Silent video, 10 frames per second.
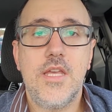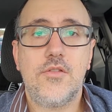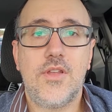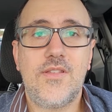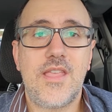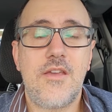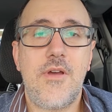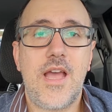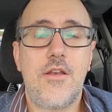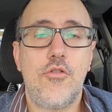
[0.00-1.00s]
Entonces se
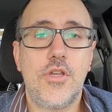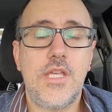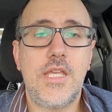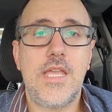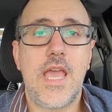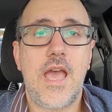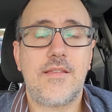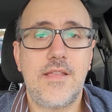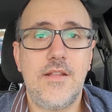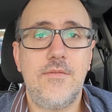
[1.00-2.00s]
llevan a Loki y
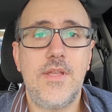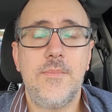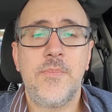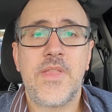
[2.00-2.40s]
a Sylvie